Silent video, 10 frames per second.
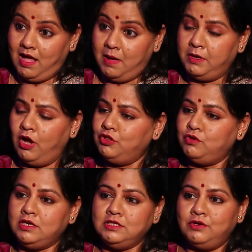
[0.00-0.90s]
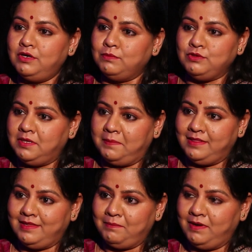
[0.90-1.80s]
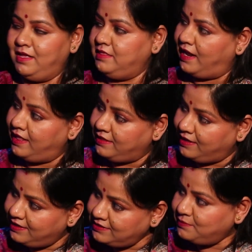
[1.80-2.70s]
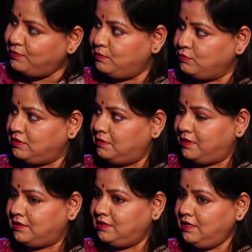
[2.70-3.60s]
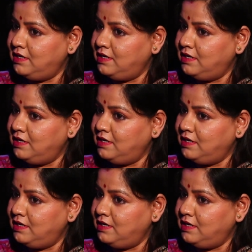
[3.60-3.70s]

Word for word: আমি হয়তো নিজে ওটা বুঝতে পারতাম না তারা দেখিয়েছে বলে বুঝতে পারছি